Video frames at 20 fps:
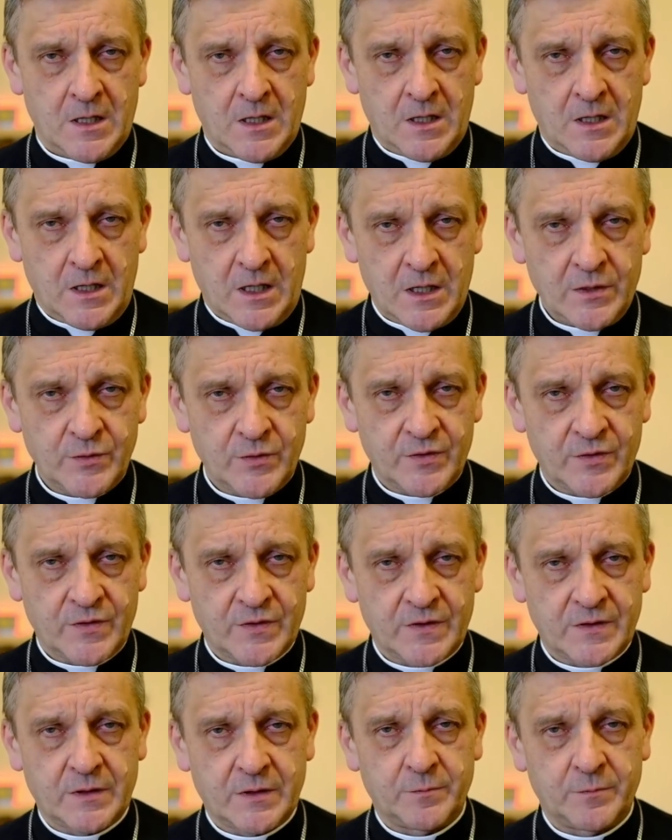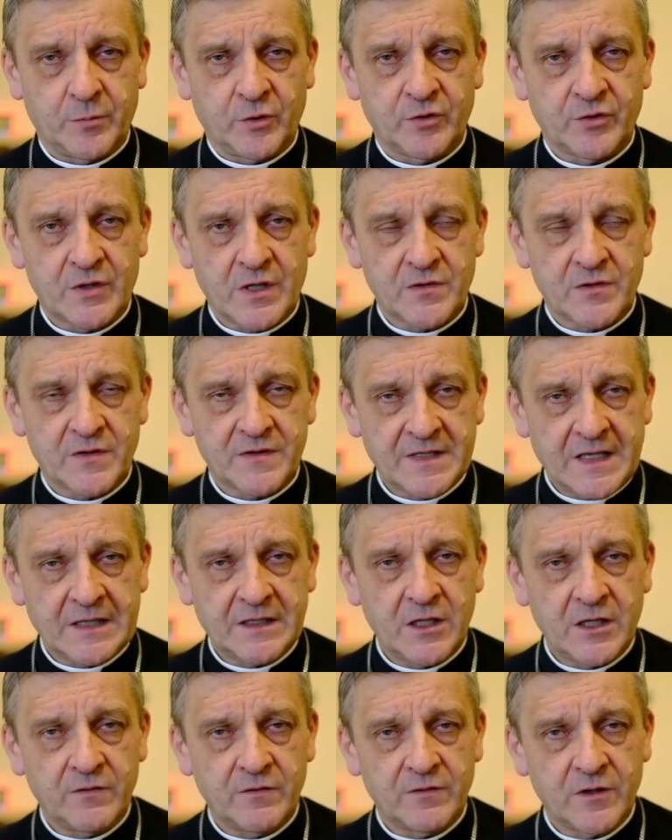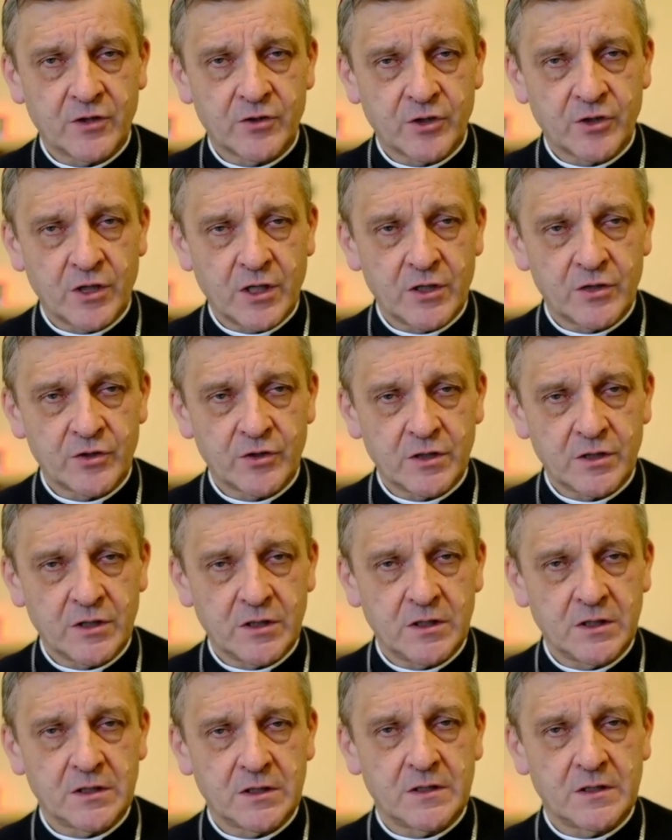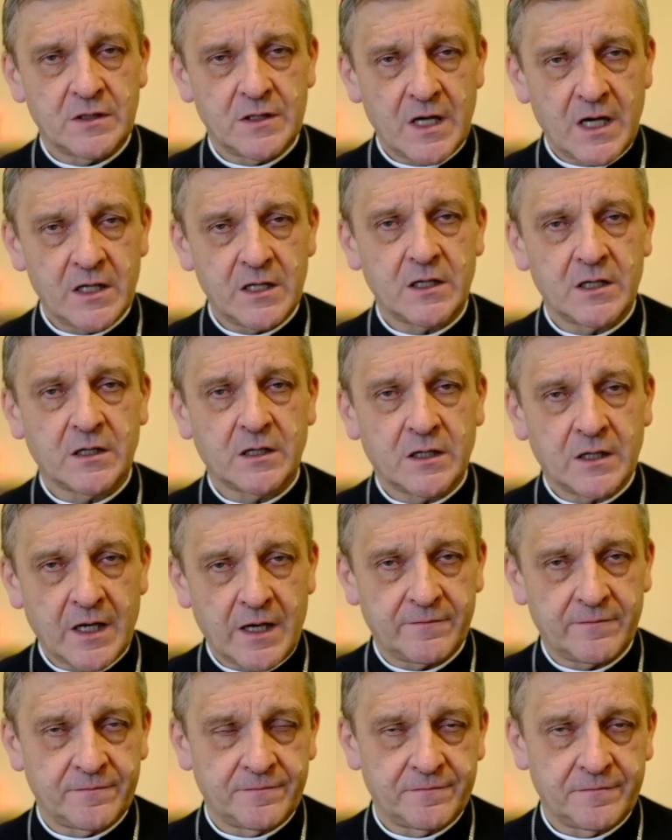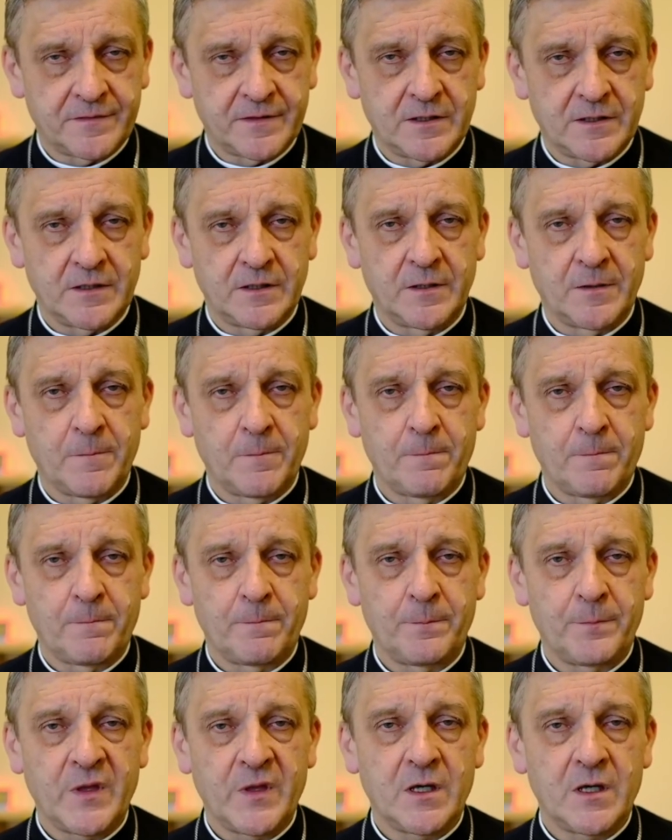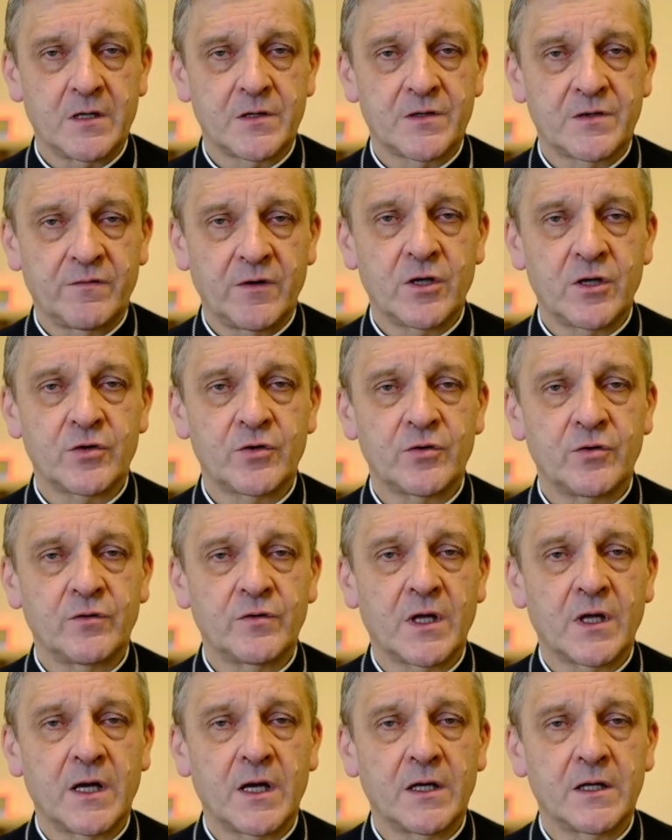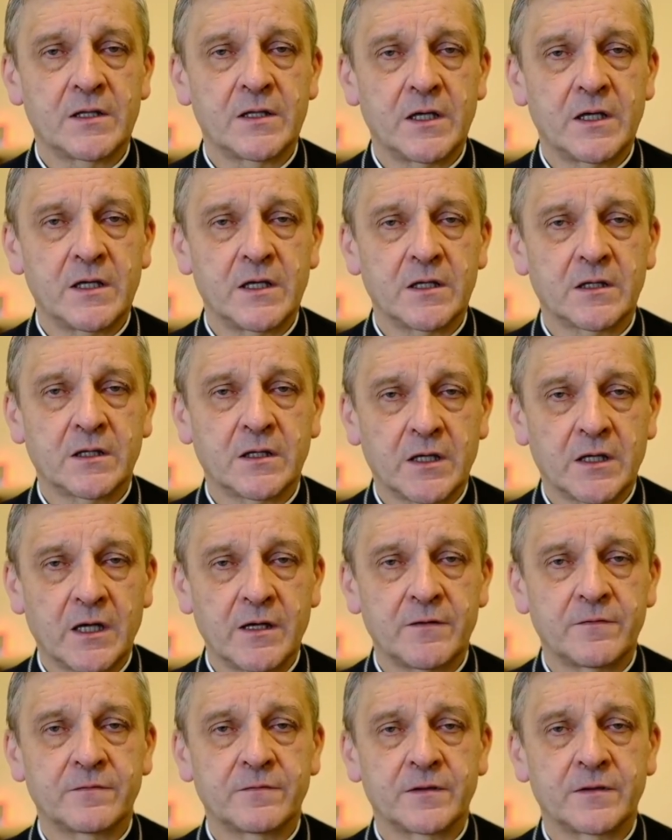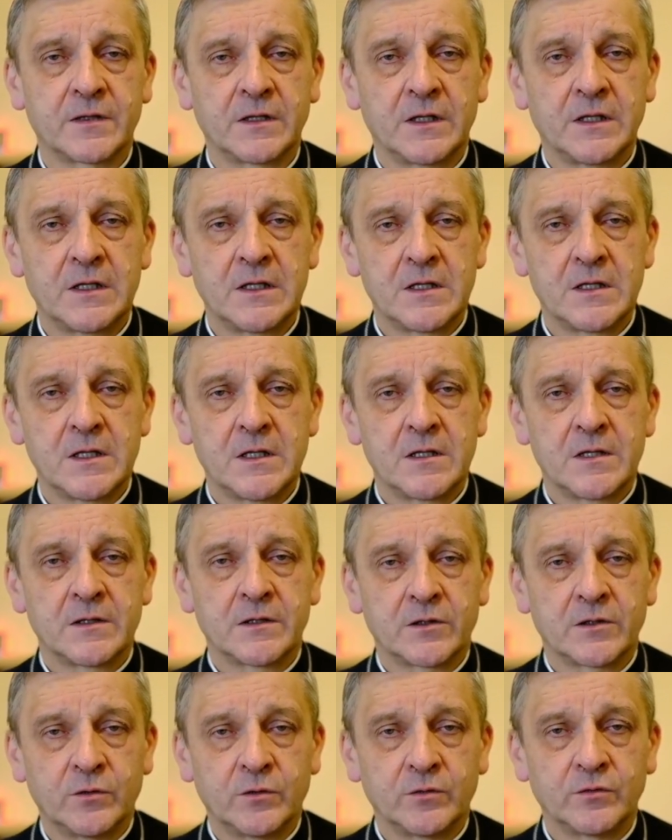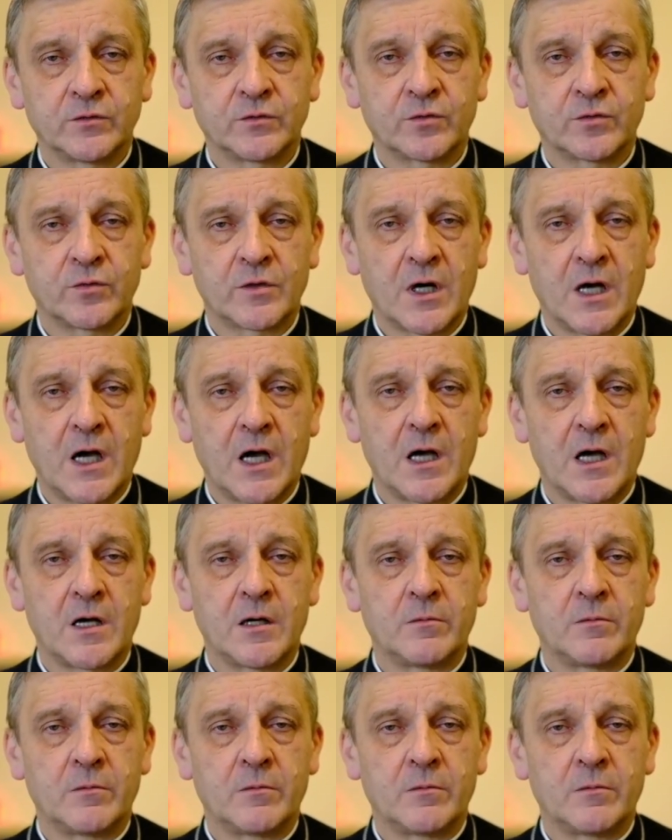Jezus podczas ostatniej wieczerzy daje krew nie zwierząt, ale daje krew, tą, która